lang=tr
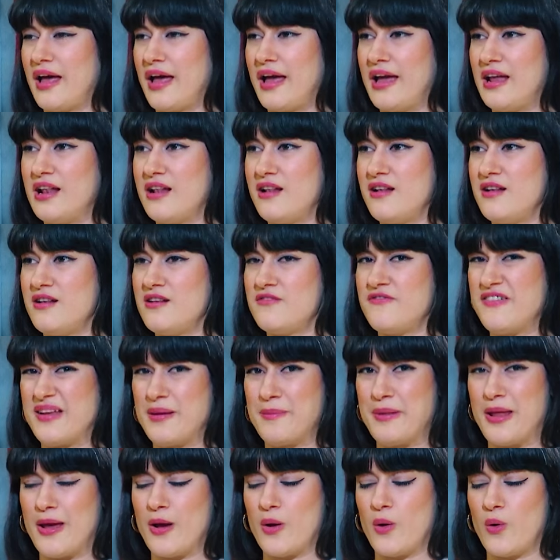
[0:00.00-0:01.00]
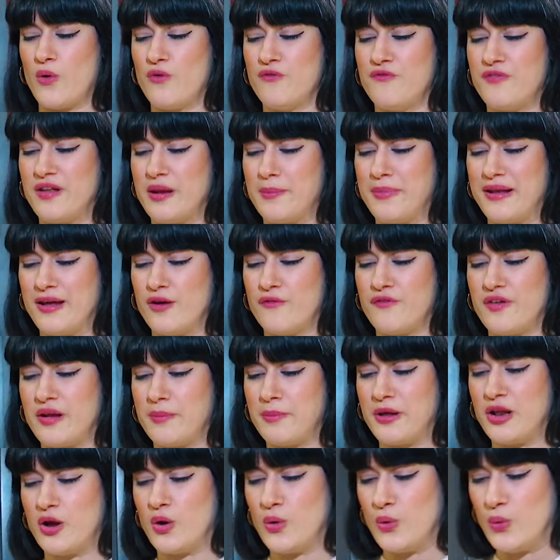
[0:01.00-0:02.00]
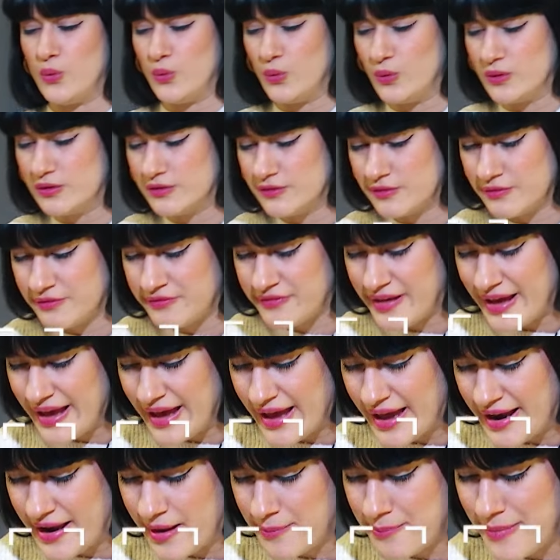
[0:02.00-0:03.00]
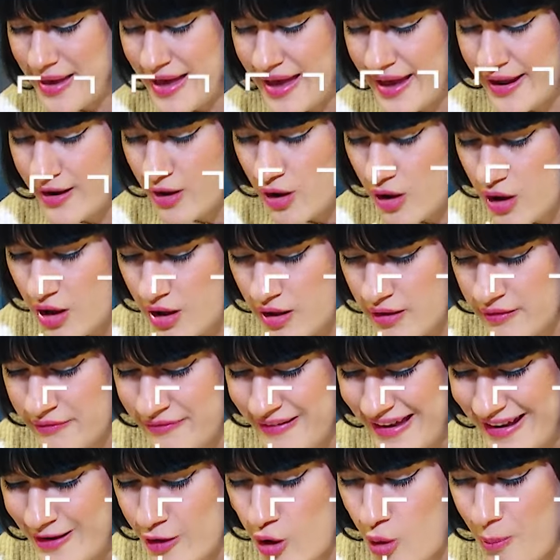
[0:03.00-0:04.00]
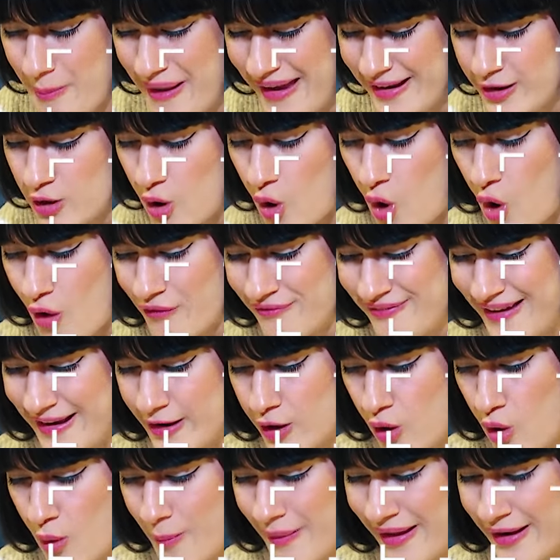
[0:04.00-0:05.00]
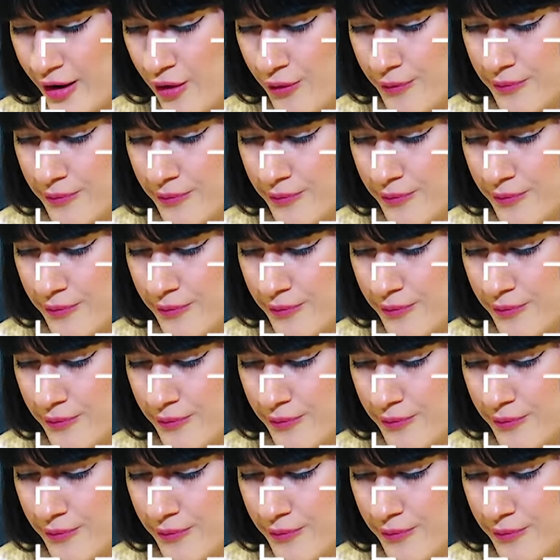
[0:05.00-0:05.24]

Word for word: El fenomeno, fenomeno, fenomeno, fenomeno, fenomeno, fenomeno.